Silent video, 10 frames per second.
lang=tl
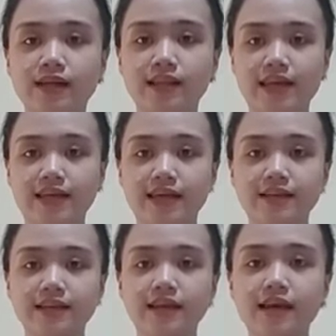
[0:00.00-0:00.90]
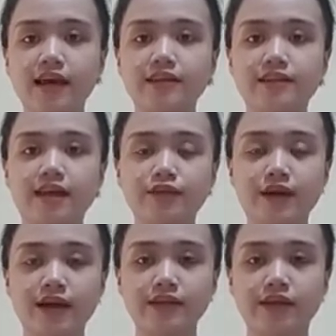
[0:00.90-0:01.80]
the client and then
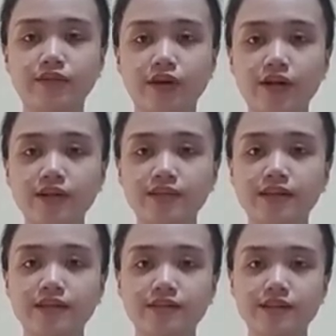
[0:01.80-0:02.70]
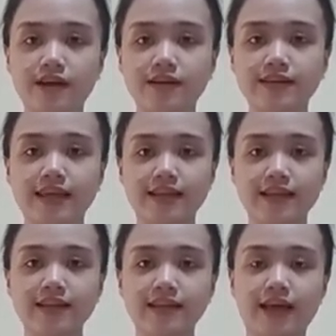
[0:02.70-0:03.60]
write down all the necessary
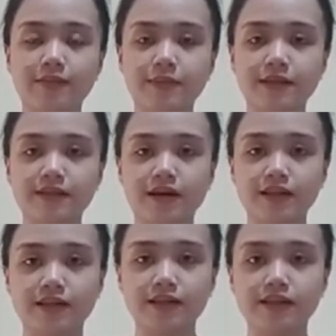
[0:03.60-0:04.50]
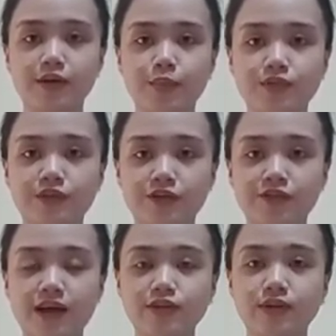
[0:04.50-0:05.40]
data that had been gathered,
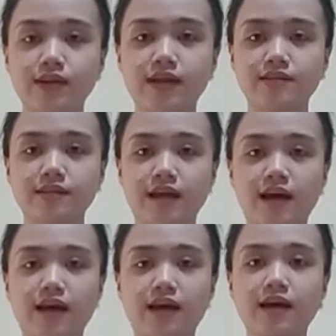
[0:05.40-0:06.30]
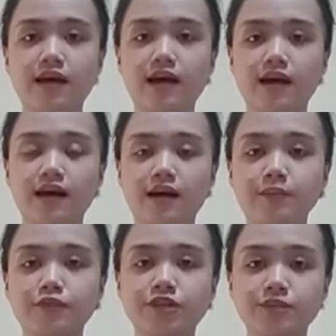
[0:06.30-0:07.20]
observed, as well as the
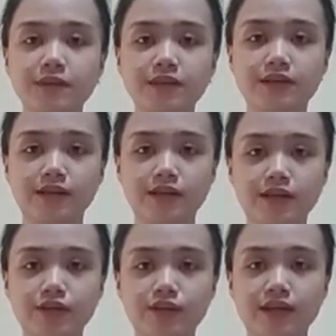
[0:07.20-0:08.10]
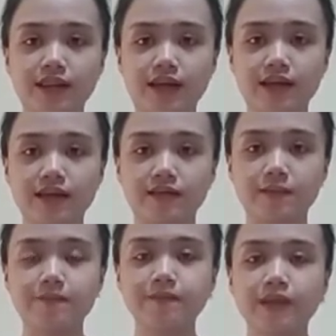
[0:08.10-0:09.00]
um, treatment rendered to the client.
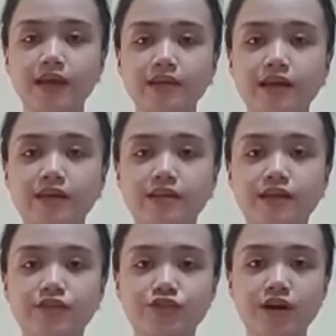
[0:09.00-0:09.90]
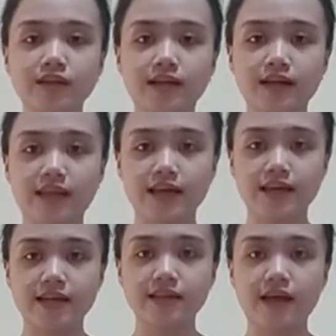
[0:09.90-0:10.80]
And then instruct the
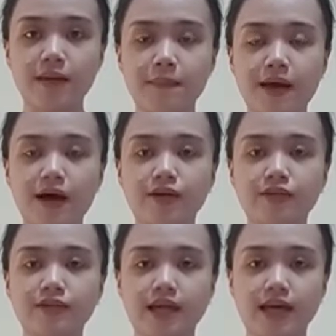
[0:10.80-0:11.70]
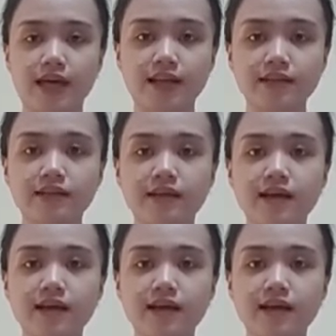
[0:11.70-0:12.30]
client about the health,